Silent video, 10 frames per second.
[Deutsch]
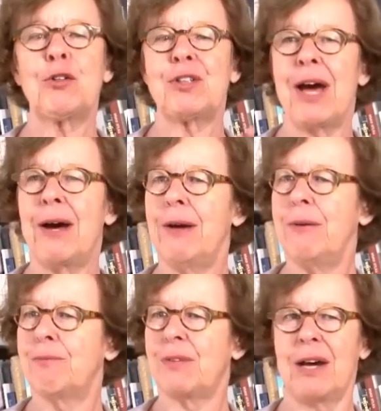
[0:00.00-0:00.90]
Und
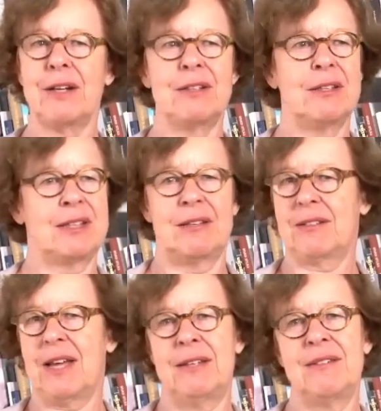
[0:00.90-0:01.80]
da dachte ich,
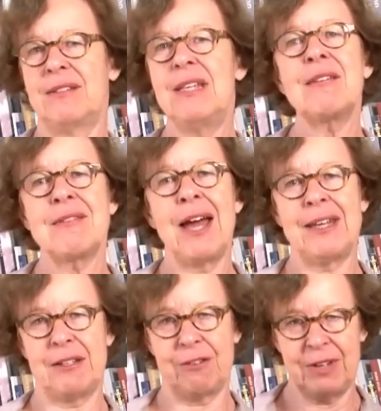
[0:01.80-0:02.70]
das kann es nicht
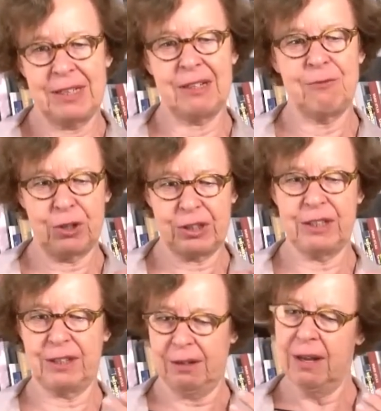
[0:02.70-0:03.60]
sein. Also wenn ich
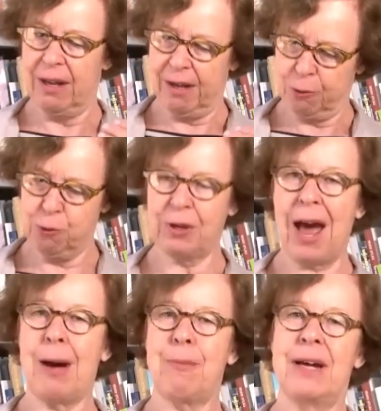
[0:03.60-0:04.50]
wirklich
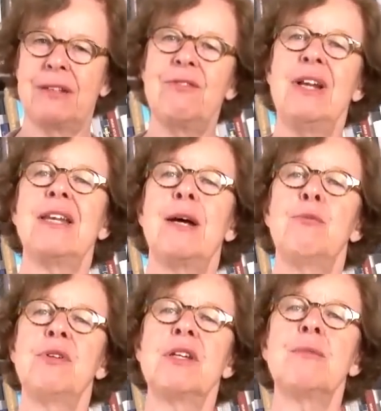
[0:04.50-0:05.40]
gut arbeiten will,
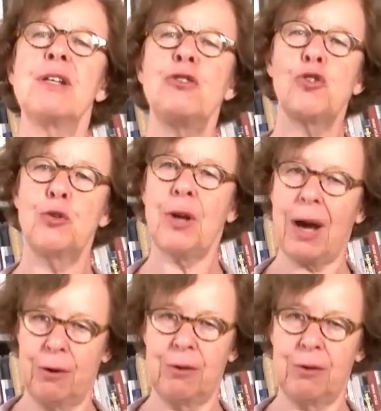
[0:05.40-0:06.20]
dann muss ich mich ein Stück